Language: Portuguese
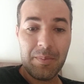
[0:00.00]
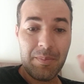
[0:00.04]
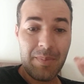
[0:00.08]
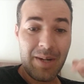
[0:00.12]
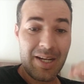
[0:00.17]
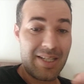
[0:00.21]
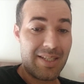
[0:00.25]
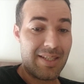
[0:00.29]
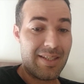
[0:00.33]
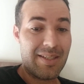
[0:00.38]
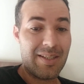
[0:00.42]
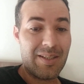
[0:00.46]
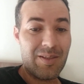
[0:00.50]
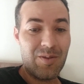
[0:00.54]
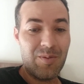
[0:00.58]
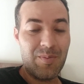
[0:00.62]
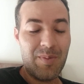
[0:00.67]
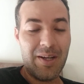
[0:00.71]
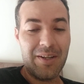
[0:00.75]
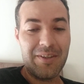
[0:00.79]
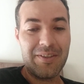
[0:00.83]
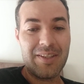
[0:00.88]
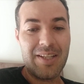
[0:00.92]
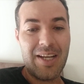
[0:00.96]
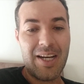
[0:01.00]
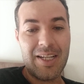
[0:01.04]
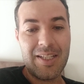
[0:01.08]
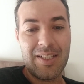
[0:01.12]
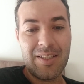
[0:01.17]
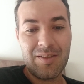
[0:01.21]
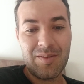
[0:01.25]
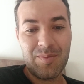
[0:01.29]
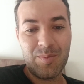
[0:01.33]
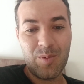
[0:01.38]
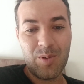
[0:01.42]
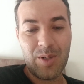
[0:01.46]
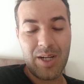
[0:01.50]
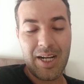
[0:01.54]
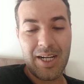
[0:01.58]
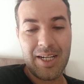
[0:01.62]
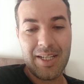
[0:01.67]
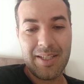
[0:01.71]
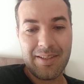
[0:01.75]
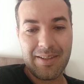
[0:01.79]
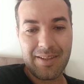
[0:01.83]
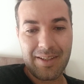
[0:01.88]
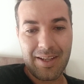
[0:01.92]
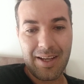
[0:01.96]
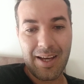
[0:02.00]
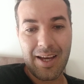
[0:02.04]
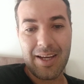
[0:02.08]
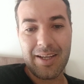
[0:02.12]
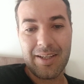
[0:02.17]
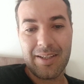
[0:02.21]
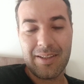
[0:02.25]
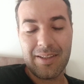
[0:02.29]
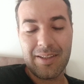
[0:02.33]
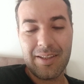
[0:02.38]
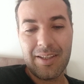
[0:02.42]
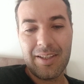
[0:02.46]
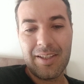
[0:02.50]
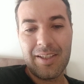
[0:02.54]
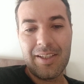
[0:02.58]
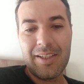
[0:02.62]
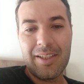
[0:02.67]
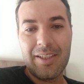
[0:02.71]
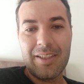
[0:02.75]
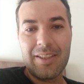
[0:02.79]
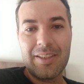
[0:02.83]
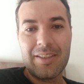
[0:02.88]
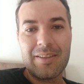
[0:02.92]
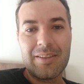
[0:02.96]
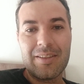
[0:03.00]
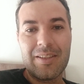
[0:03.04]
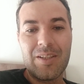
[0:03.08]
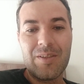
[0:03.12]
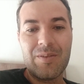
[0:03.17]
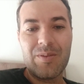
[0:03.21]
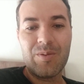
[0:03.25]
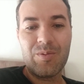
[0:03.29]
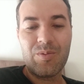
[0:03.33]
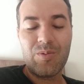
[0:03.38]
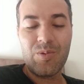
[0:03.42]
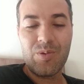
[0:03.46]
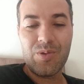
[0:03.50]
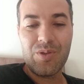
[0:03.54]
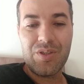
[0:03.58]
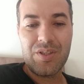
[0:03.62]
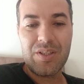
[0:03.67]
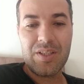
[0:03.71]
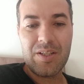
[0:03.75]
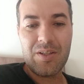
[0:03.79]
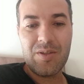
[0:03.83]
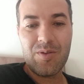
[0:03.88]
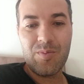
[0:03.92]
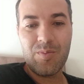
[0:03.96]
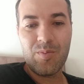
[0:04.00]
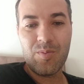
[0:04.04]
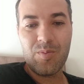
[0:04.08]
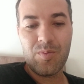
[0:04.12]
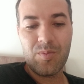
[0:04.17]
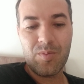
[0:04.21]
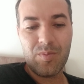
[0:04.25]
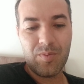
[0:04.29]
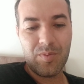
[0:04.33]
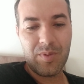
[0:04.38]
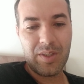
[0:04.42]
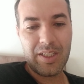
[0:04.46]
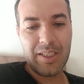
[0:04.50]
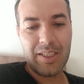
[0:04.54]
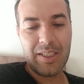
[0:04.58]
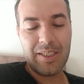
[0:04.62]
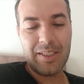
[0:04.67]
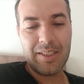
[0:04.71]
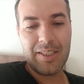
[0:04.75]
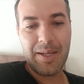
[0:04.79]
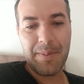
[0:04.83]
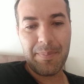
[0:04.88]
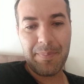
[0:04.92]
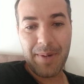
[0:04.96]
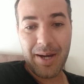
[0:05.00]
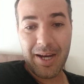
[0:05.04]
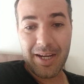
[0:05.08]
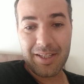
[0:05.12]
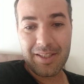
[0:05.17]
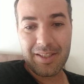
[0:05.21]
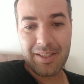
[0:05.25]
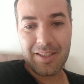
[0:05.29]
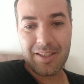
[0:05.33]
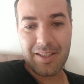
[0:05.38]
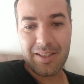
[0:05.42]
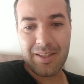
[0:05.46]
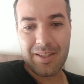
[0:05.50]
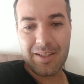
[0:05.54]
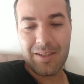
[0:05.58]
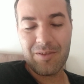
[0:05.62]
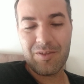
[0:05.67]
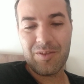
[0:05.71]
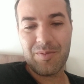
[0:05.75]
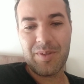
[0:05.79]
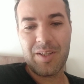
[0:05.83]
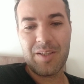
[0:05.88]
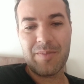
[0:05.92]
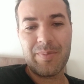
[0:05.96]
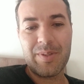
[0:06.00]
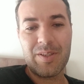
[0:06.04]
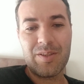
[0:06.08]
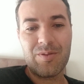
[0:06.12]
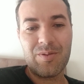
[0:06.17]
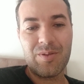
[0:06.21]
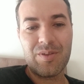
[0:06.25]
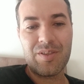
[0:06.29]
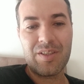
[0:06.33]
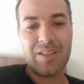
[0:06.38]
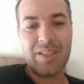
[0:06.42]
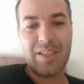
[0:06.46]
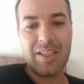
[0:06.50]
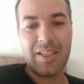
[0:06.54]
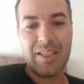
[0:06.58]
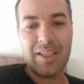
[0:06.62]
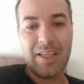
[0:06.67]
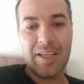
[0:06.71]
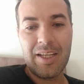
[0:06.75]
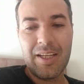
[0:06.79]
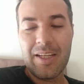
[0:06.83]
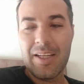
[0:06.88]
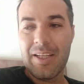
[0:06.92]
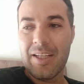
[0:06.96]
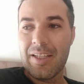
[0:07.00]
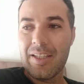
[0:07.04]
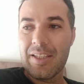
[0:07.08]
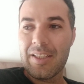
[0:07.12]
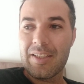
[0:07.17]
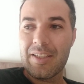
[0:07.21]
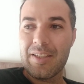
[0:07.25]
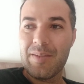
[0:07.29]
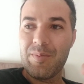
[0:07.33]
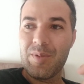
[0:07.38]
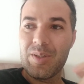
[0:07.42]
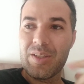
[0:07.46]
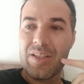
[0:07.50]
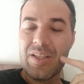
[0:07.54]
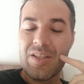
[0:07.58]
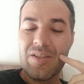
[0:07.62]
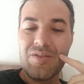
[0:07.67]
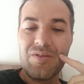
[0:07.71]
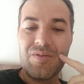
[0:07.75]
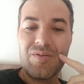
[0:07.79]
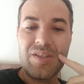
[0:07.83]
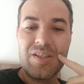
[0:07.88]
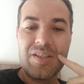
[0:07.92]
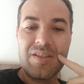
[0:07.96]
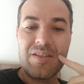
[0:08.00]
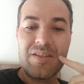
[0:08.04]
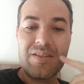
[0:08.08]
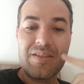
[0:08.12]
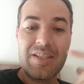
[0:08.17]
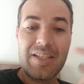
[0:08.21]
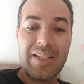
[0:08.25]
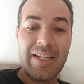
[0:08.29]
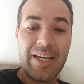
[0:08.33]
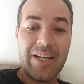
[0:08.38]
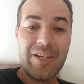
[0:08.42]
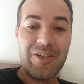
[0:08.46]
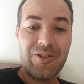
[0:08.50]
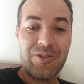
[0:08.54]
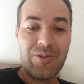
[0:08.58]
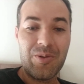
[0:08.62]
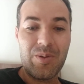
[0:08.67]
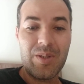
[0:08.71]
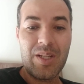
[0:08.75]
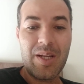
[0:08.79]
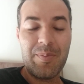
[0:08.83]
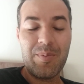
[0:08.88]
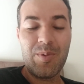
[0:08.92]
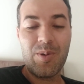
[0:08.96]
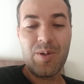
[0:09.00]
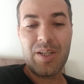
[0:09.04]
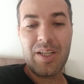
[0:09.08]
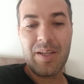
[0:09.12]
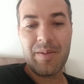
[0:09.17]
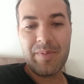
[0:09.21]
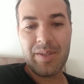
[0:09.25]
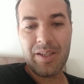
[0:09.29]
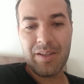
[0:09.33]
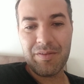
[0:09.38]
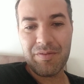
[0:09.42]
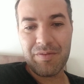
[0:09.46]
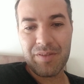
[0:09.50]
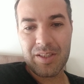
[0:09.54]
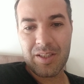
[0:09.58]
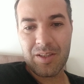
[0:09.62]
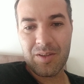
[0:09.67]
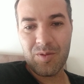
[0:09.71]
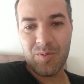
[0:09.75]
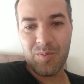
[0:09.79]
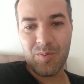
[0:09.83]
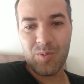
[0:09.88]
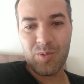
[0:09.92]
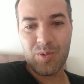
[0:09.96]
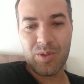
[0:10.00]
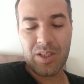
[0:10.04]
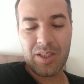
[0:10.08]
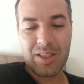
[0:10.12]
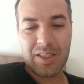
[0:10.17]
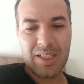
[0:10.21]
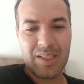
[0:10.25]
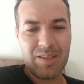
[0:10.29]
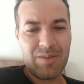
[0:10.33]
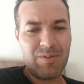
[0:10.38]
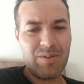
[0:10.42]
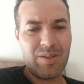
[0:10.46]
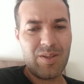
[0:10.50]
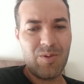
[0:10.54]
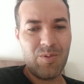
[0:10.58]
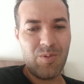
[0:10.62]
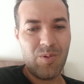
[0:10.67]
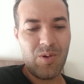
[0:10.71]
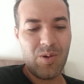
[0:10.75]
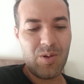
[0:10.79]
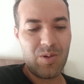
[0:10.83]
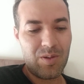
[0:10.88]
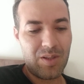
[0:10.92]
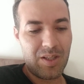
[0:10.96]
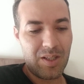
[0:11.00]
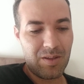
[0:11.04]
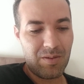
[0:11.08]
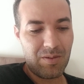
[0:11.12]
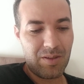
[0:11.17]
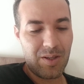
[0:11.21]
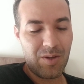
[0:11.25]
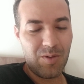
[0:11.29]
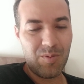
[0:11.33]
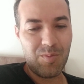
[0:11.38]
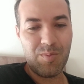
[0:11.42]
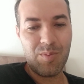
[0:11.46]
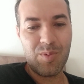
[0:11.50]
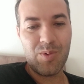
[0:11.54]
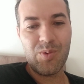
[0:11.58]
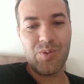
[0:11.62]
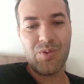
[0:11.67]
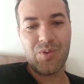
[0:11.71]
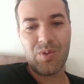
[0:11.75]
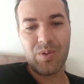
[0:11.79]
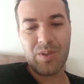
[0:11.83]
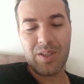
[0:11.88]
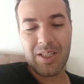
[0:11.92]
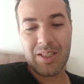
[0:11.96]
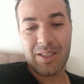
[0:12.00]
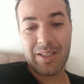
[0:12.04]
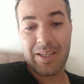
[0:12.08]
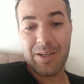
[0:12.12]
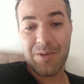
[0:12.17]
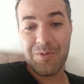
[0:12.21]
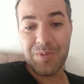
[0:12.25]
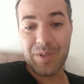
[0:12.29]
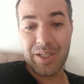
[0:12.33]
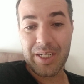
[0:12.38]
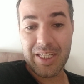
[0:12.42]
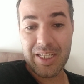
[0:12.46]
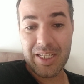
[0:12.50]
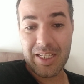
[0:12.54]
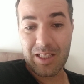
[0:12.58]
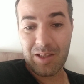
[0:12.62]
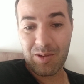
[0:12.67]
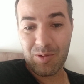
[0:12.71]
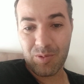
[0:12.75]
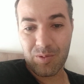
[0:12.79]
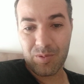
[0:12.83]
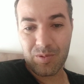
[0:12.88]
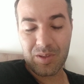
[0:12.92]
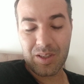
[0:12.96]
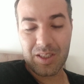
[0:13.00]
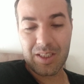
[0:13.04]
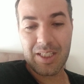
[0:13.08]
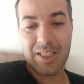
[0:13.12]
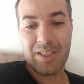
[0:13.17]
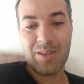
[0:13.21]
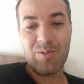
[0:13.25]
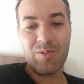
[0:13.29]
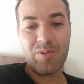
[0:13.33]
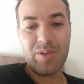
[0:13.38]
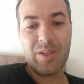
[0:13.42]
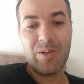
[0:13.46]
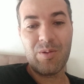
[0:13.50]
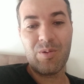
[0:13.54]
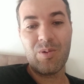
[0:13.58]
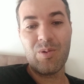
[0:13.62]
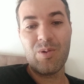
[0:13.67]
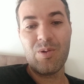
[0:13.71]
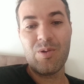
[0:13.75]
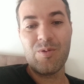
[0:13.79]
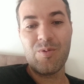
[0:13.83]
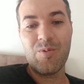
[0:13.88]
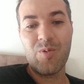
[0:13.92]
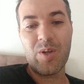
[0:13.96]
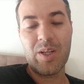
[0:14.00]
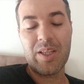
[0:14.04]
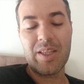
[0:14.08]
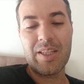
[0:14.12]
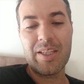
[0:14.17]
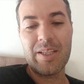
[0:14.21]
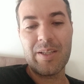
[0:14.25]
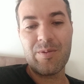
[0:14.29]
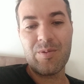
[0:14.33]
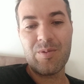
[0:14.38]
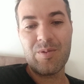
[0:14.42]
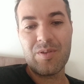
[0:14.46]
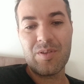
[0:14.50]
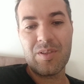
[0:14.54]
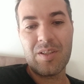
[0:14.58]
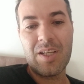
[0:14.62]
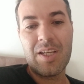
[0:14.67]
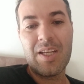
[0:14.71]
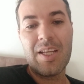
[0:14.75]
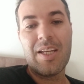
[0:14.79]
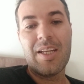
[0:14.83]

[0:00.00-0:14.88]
mais cedo ou mais tarde as muralhas caem. Então, é um conselho eh, da parte de Deus para pessoas que, que muitas vezes se questionam: ah, por que minha vida não muda? Tanto que eu oro, tanto que eu busco, tanto que eu grito, tanto que eu louvo a Deus,